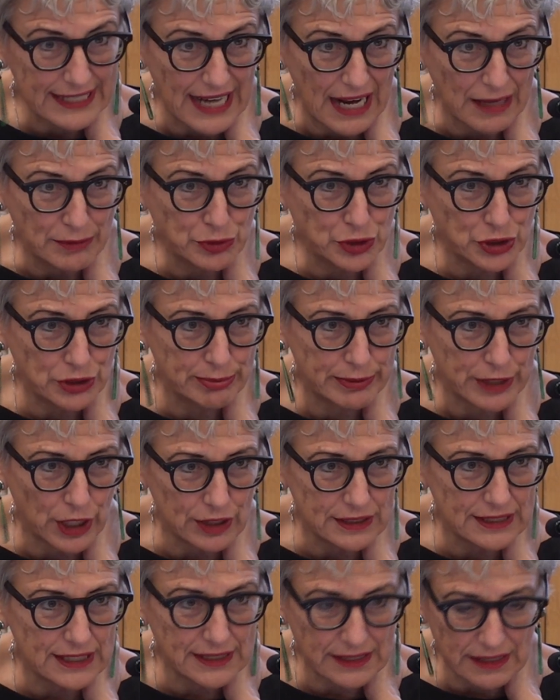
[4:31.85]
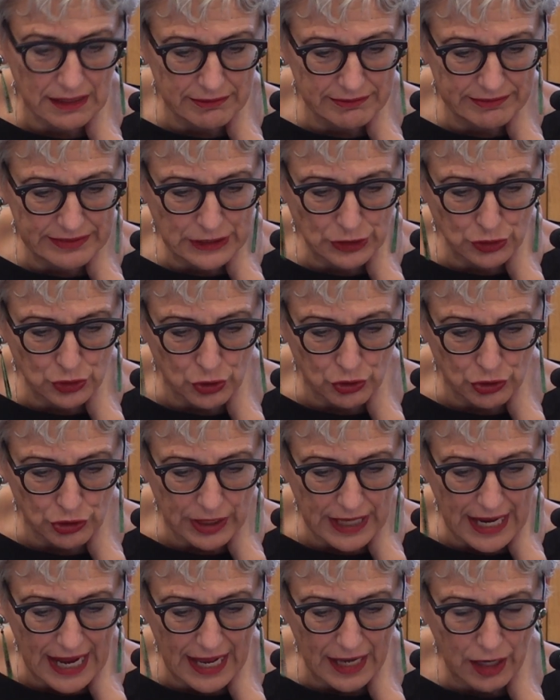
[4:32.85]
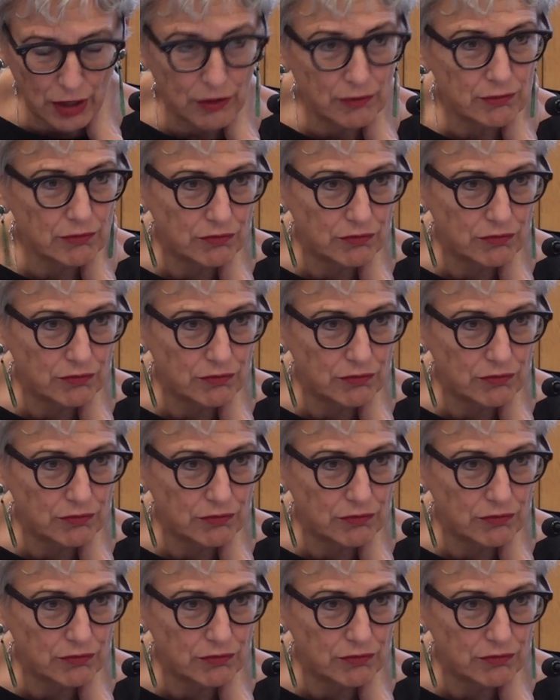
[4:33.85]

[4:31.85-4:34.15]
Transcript: Gramsci però da San Vittore